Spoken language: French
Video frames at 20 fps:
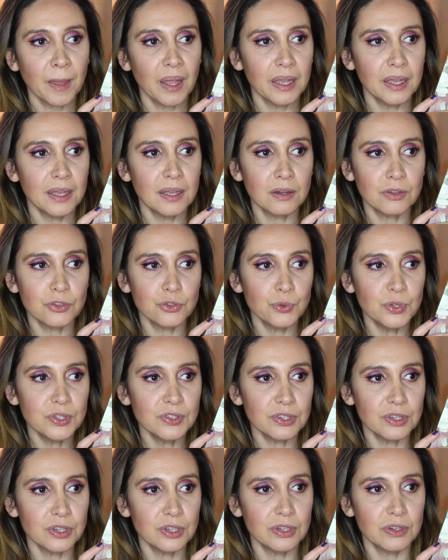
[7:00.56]
Et
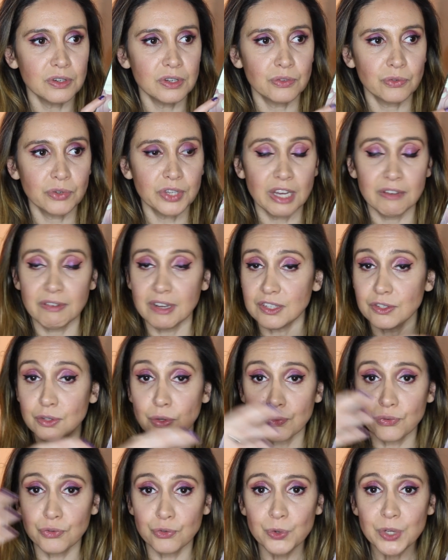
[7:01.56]
ensuite donc elle va
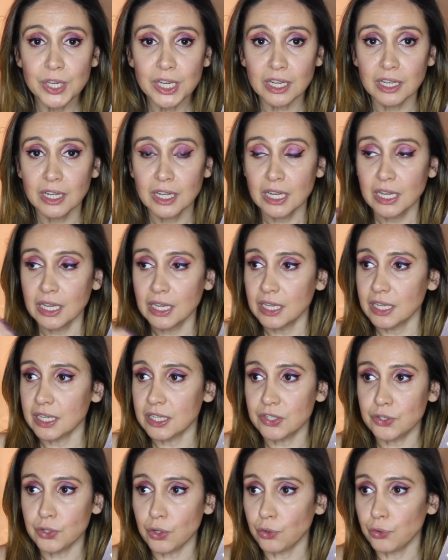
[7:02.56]
s'enfuir
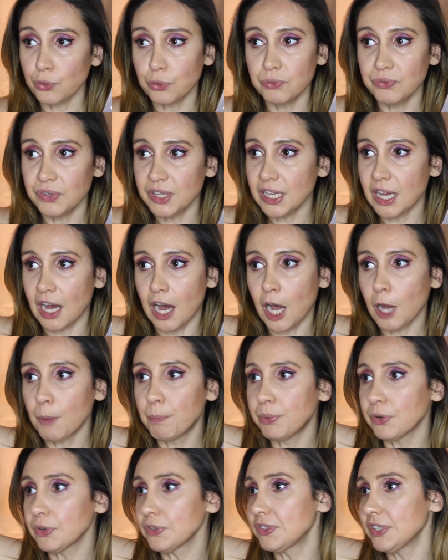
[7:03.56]
et se retrouver à
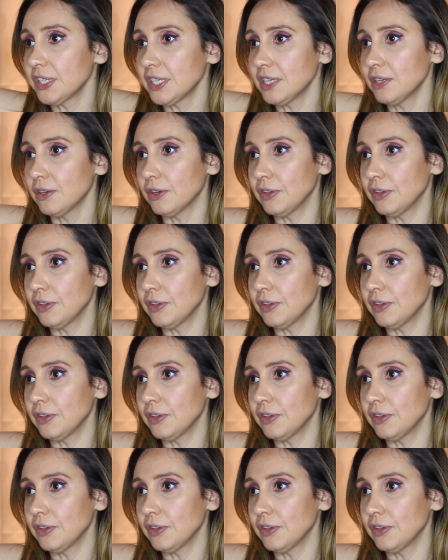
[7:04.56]
arpenter